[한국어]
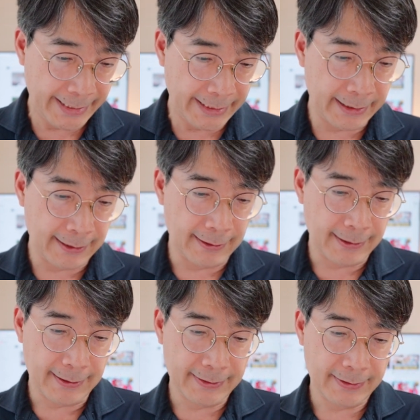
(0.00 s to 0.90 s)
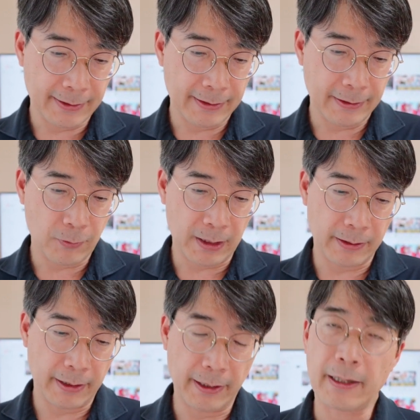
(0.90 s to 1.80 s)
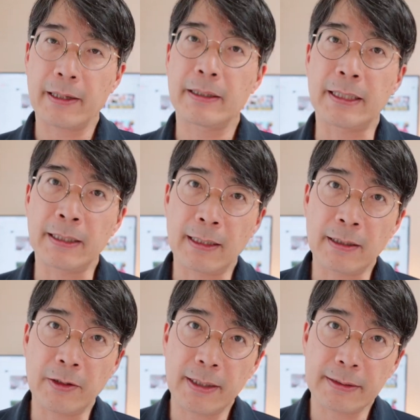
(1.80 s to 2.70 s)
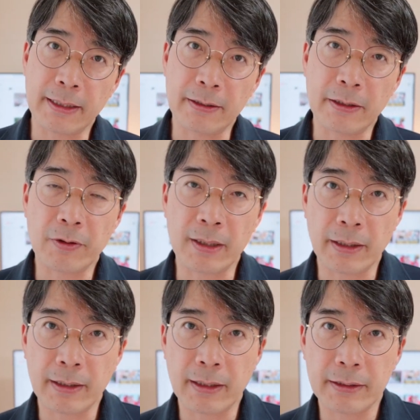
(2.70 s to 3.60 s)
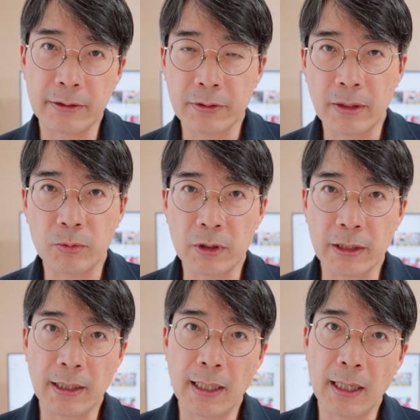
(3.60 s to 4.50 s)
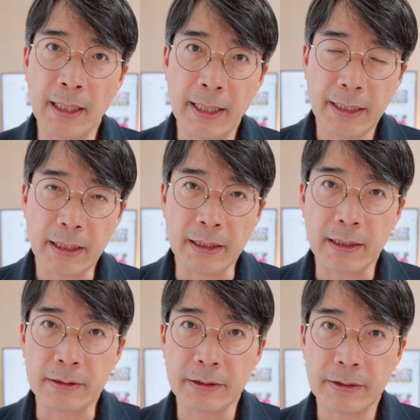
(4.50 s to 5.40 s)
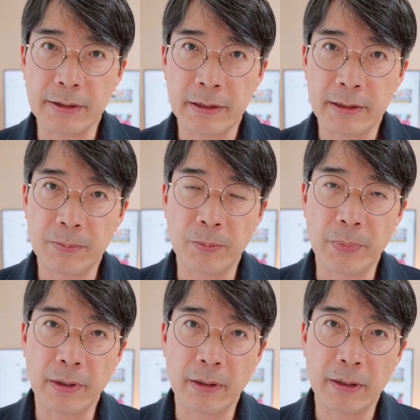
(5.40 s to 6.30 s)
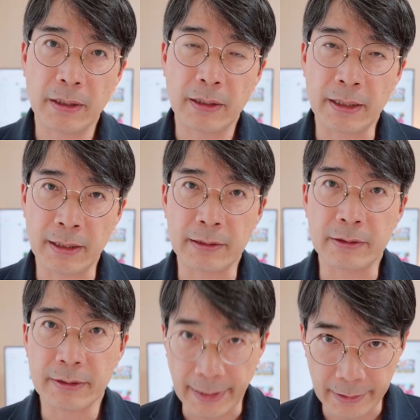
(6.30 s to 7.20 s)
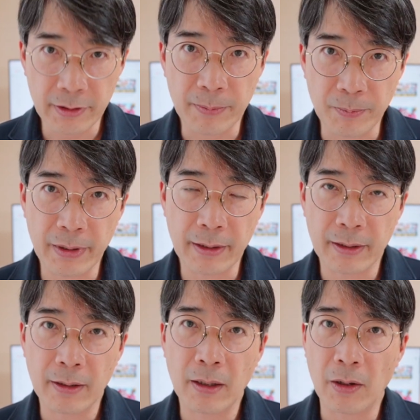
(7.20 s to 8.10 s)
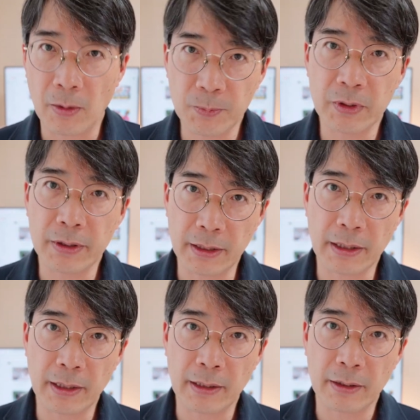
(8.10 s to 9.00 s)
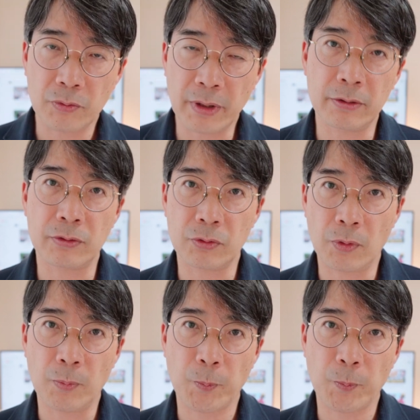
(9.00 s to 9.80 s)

인간과 신의 관계, 인간과 자연의 관계가 이렇다 보니까 인간은 신 앞에, 인간은 자연 앞에 엎드리게 되는 거죠.